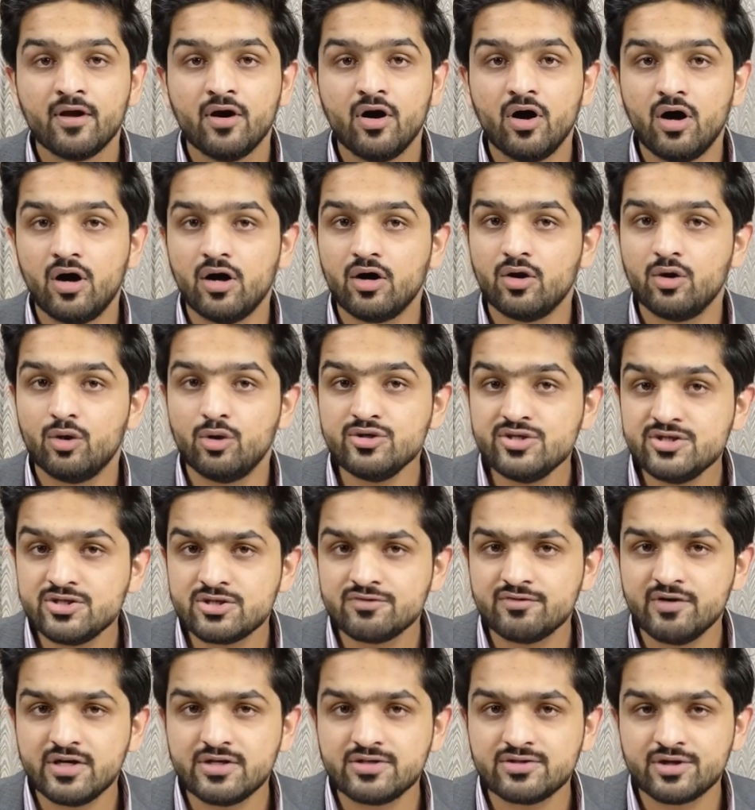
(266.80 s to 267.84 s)
और उस
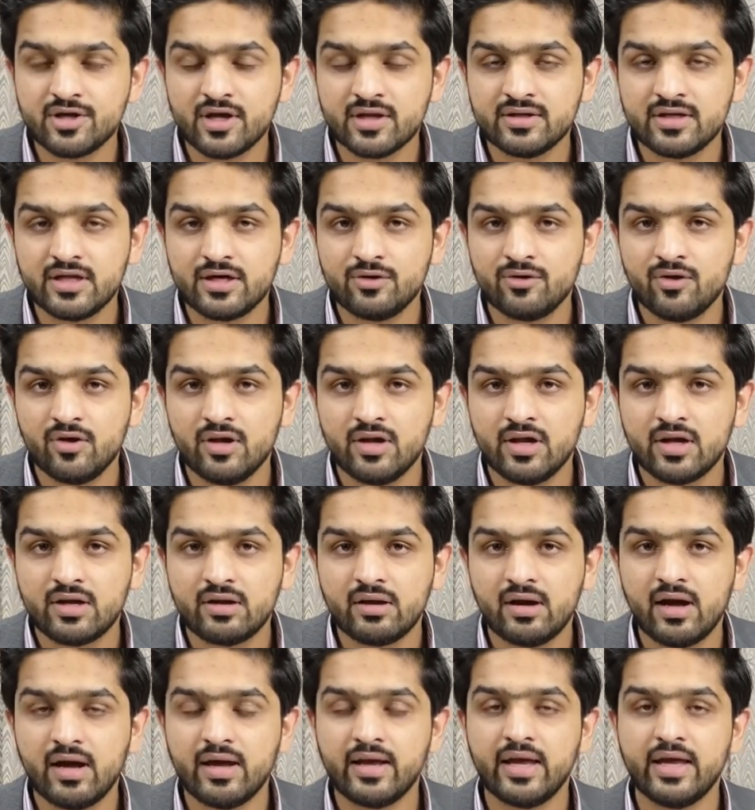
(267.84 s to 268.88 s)
ट्वीट के अंदर इन्होंने
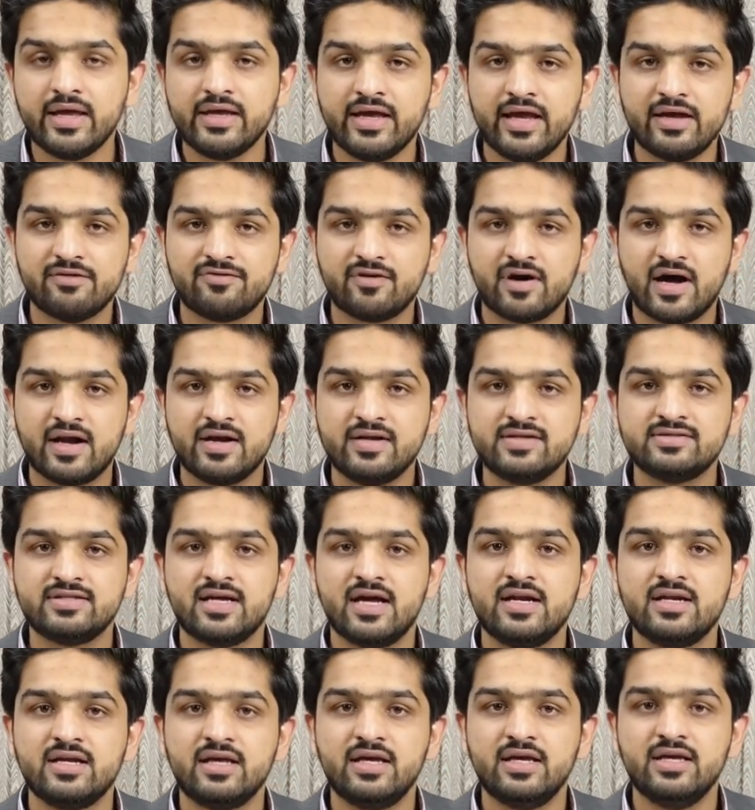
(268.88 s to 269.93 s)
लिखा है कि ये
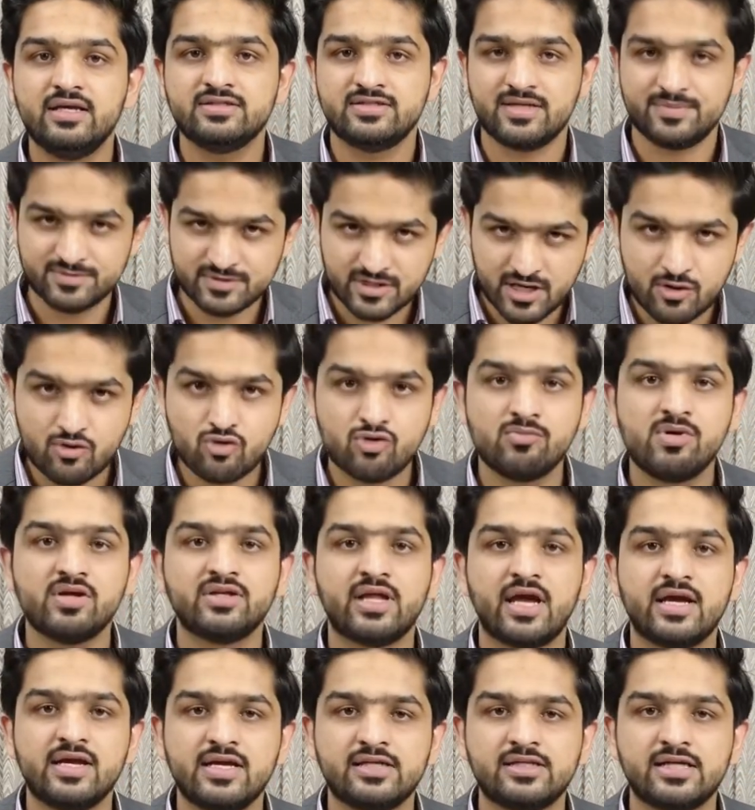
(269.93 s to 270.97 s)
अफगानिस्तान की जब से
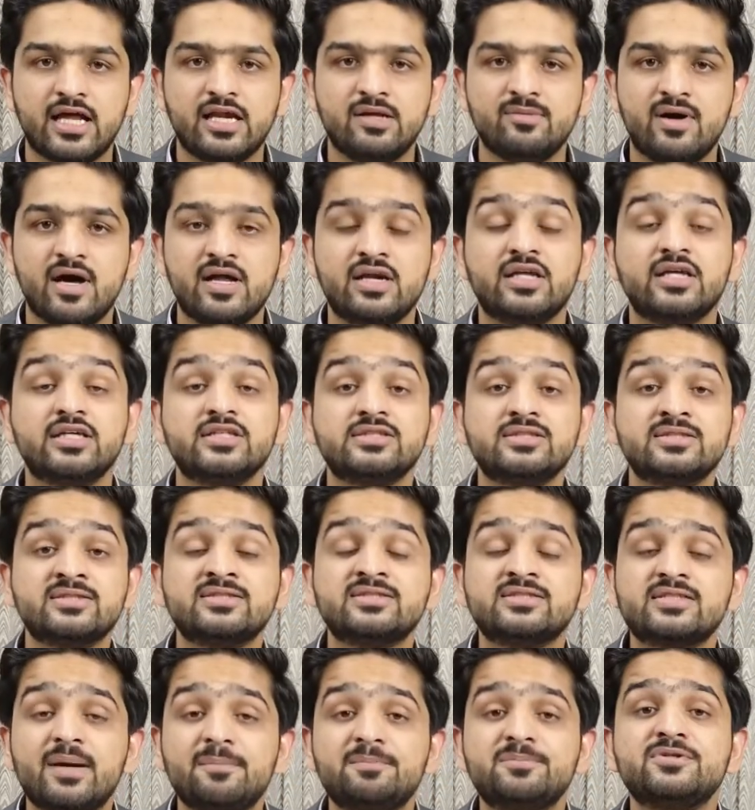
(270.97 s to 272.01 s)
हुकूमत आई है तालिबान की
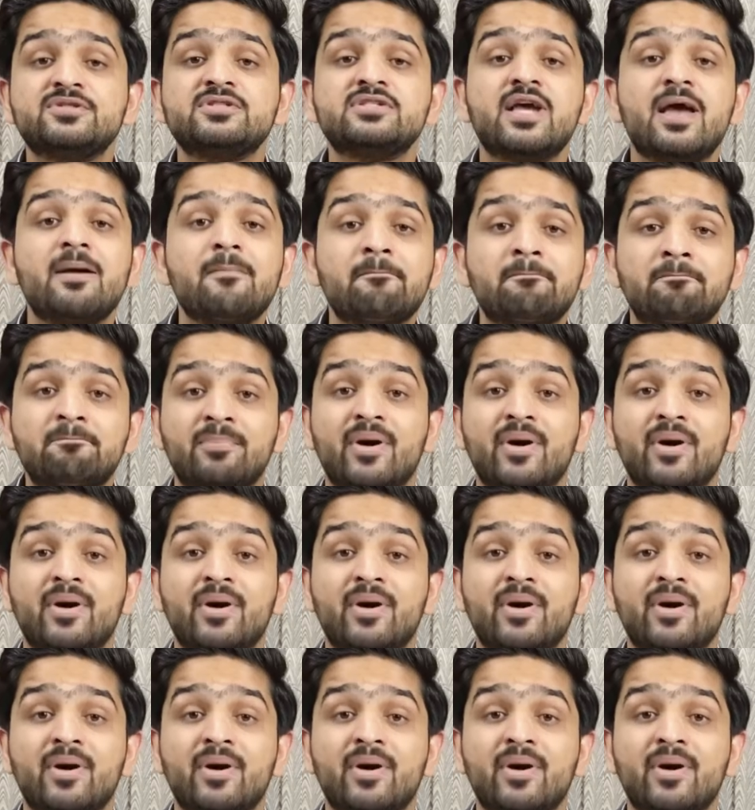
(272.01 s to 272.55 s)
सबसे